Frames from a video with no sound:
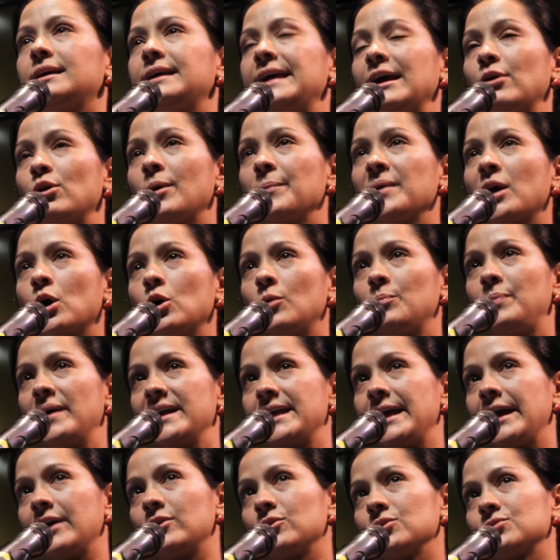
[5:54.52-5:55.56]
Quiero a mis
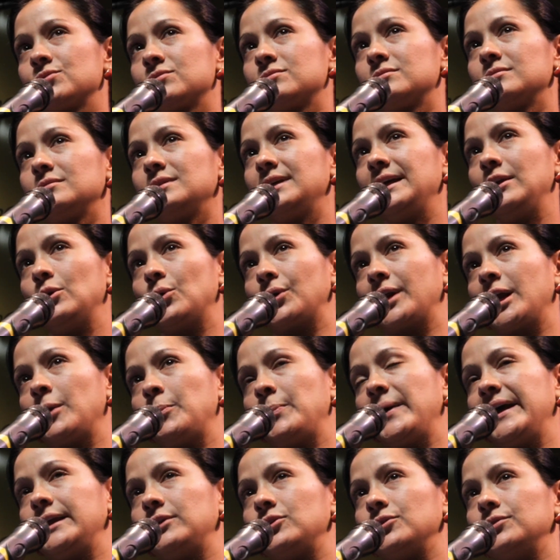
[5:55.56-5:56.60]
compañeros y los
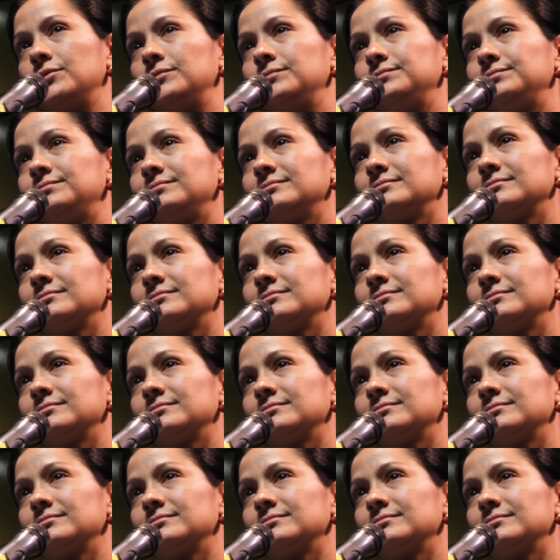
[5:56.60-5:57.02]
respeto.